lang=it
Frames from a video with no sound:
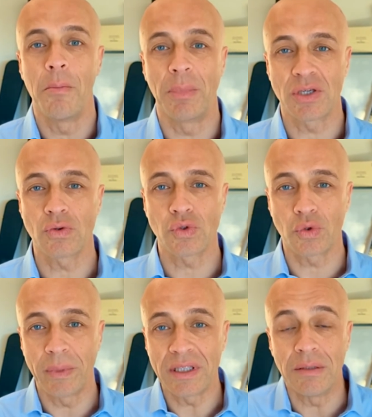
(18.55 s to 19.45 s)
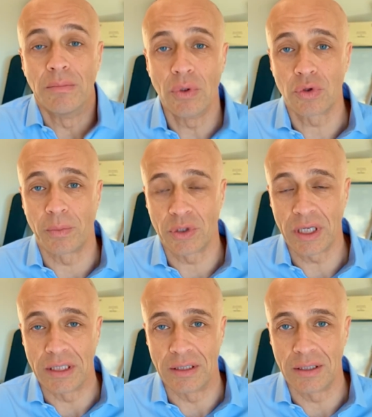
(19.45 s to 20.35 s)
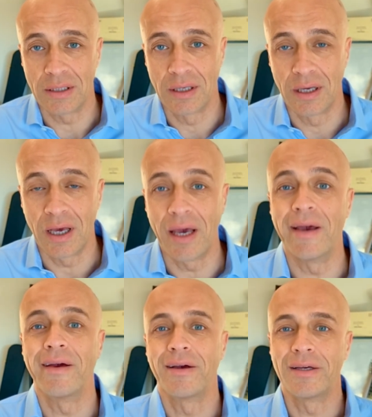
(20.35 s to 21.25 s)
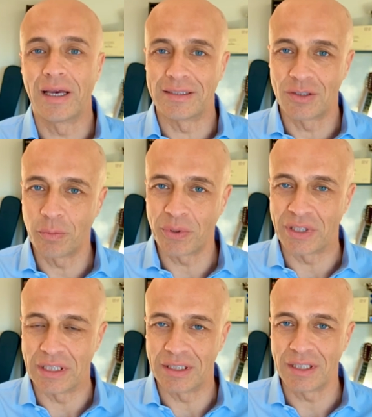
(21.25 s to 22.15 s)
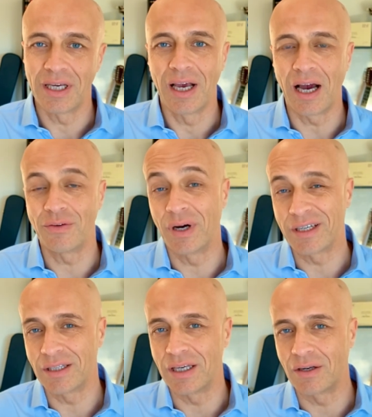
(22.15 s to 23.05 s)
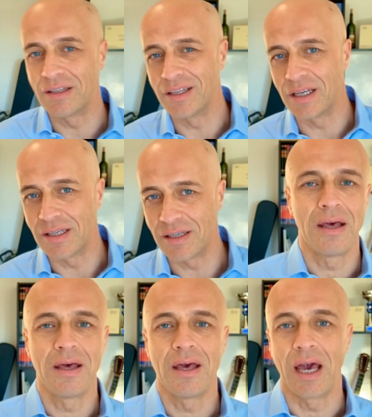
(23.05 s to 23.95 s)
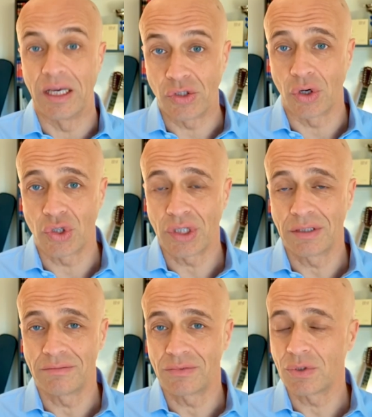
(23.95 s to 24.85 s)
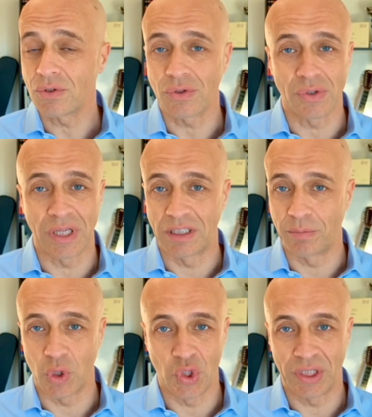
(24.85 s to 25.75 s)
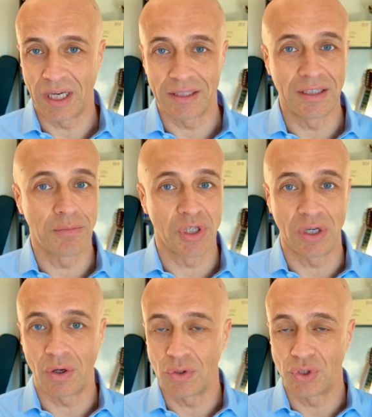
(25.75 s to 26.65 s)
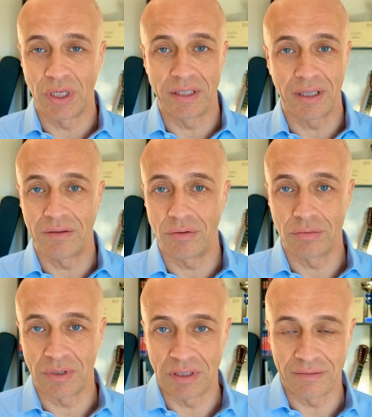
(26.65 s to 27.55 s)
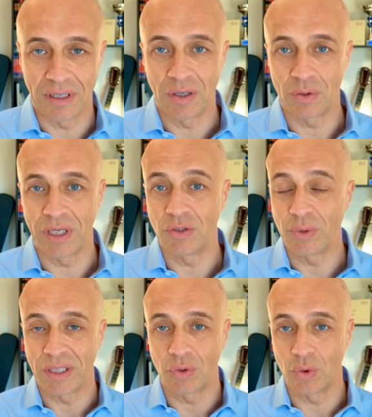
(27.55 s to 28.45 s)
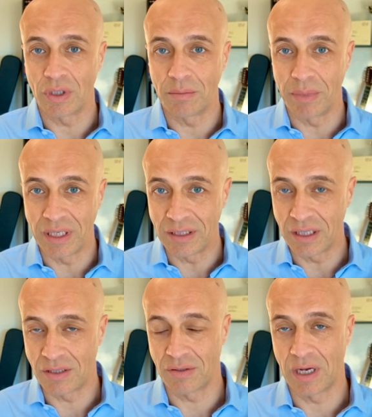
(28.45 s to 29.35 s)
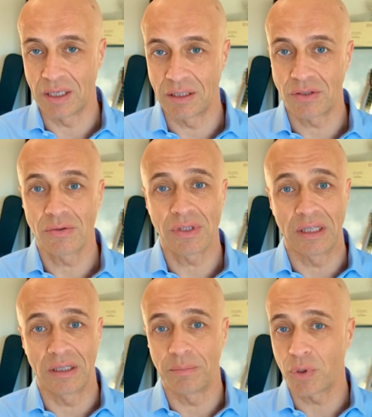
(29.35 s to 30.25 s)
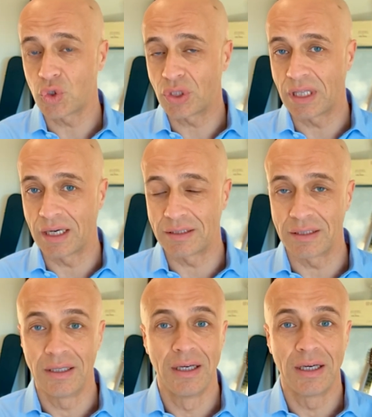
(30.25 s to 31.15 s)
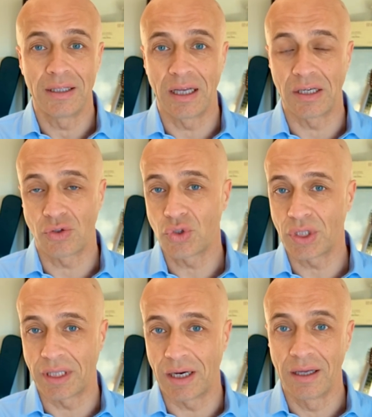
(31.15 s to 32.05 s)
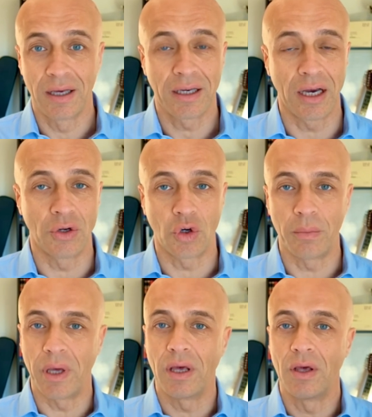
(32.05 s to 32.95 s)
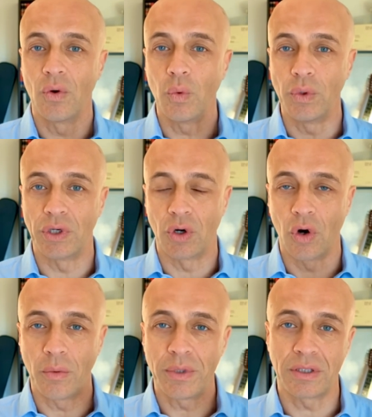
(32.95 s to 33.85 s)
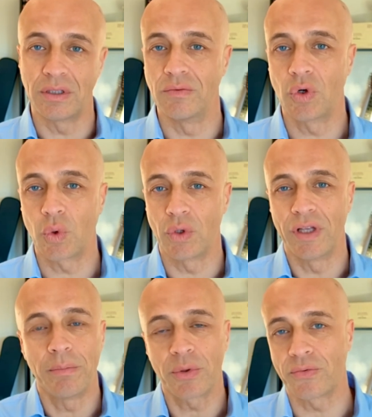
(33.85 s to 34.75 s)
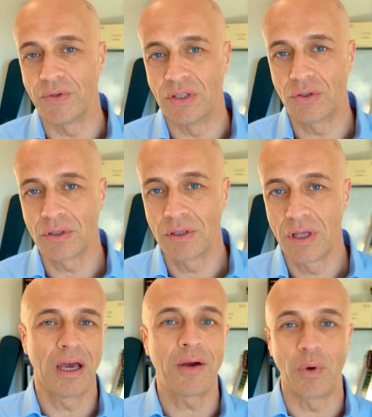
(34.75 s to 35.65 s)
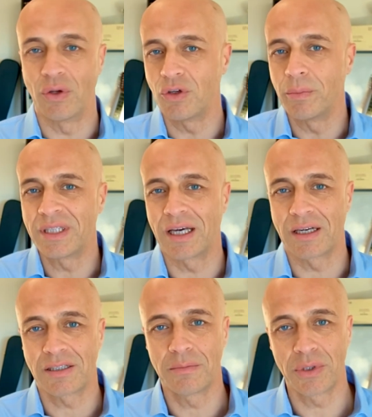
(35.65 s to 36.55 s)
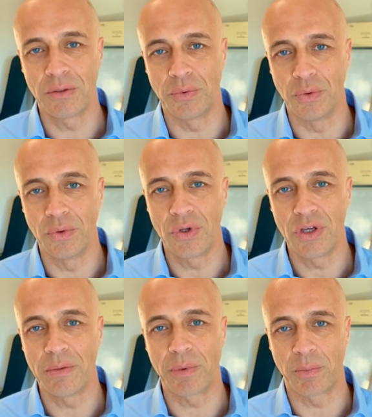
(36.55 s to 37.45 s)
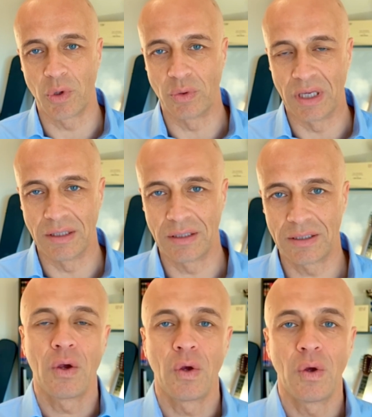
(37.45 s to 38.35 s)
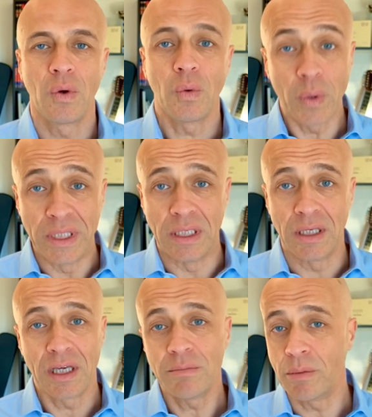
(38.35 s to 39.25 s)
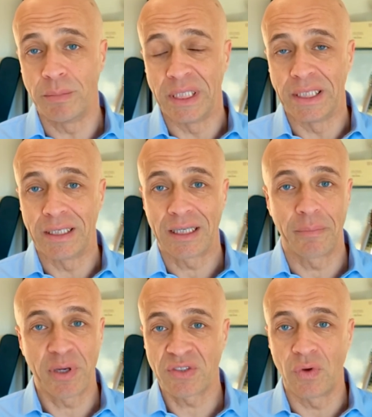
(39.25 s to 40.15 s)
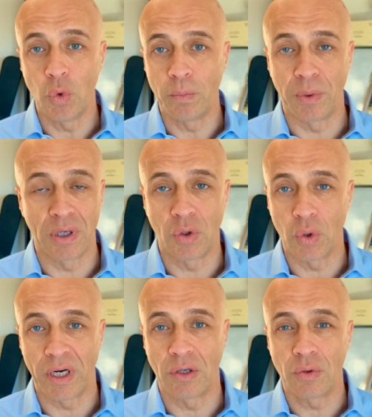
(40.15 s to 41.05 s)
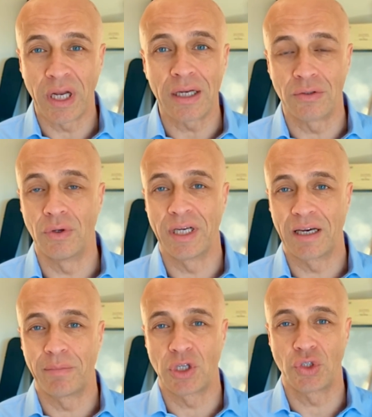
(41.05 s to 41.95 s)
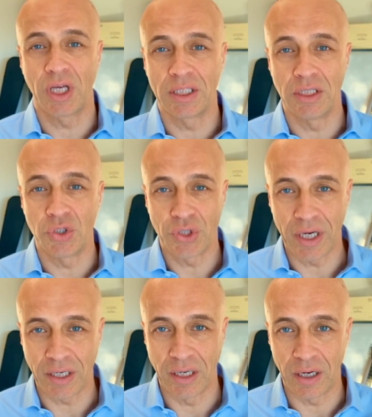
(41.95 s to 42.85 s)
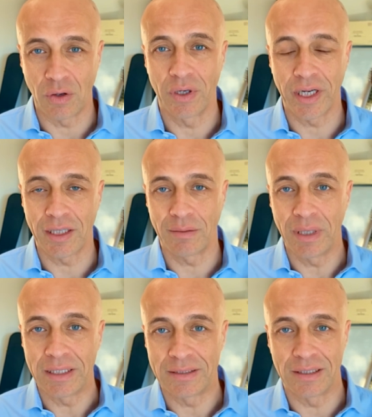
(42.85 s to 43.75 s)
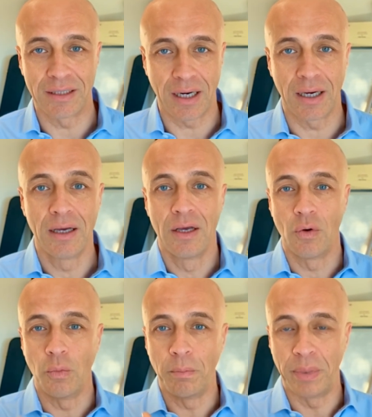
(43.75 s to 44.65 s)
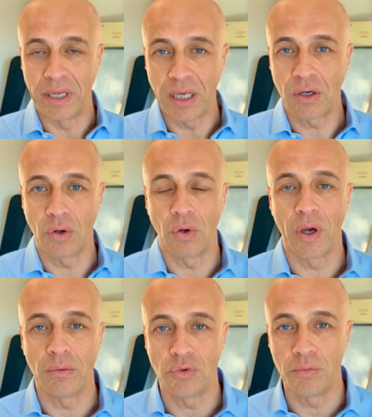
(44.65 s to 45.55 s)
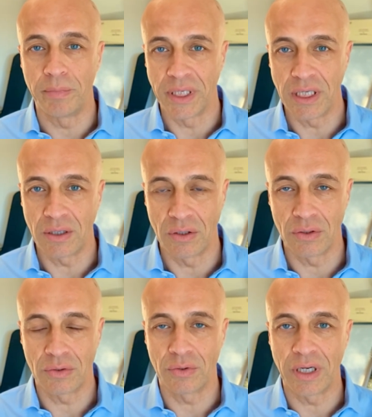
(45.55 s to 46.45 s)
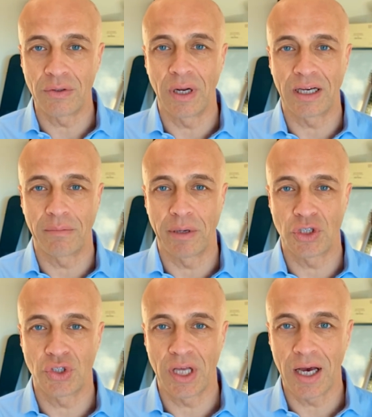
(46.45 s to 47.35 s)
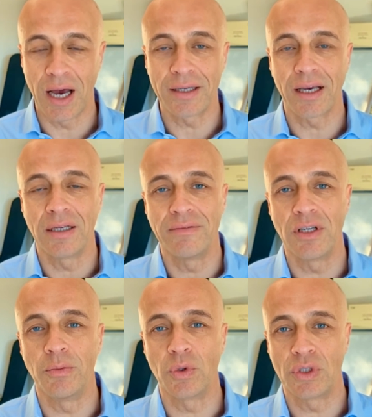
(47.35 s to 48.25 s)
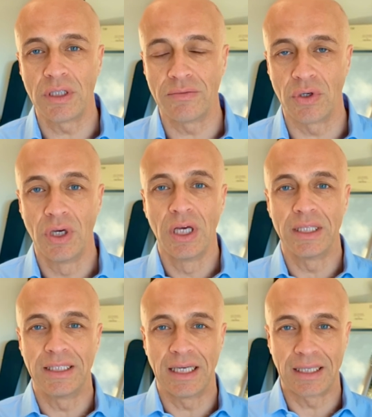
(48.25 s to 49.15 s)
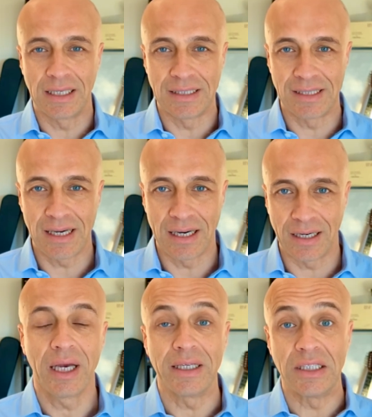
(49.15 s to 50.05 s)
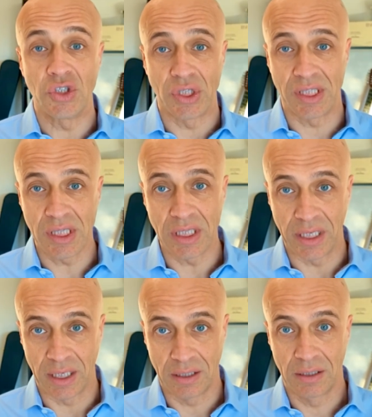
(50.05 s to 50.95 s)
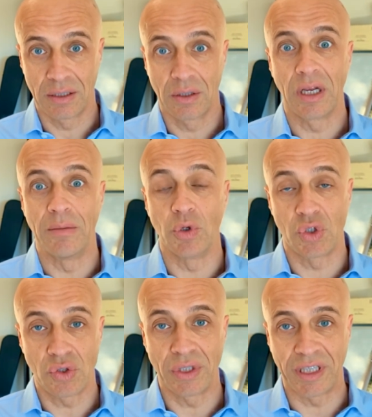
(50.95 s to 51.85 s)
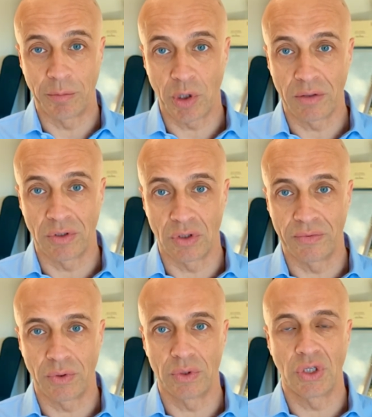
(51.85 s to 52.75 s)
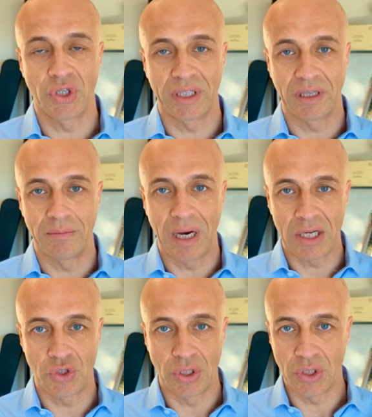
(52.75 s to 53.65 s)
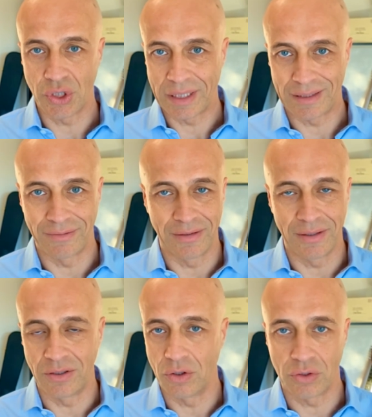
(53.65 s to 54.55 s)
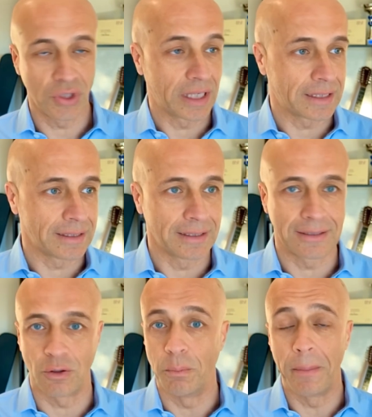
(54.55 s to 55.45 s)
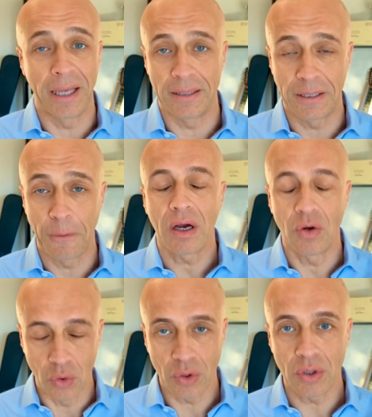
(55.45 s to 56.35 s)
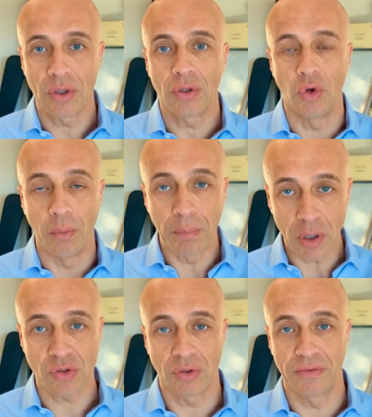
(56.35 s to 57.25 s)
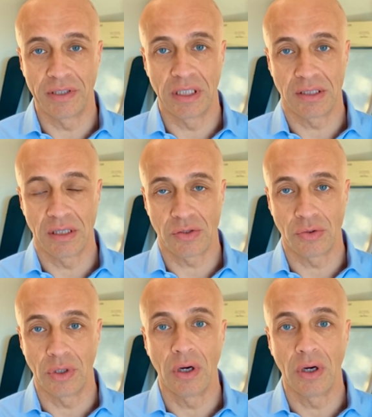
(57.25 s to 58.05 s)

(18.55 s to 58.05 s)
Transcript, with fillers: Ma sono strumenti molto potenti e, essendo potenti, hanno anche dei grandi rischi e i social non sono stati progettati da psicologi dell'età evolutiva o da educatori ben intenzionati, sono stati progettati da società che hanno come unico obiettivo quello del profitto e quello di aumentare sempre di più i propri utenti. Quindi i bambini che per sviluppo ancora non hanno le capacità di discernere concretamente tra un pericolo e un non pericolo, non hanno la capacità anche a livello emotivo di analizzare e di gestire le emozioni che provano di fronte a certe immagini, certi video, certi commenti, loro non possono difendersi da sola.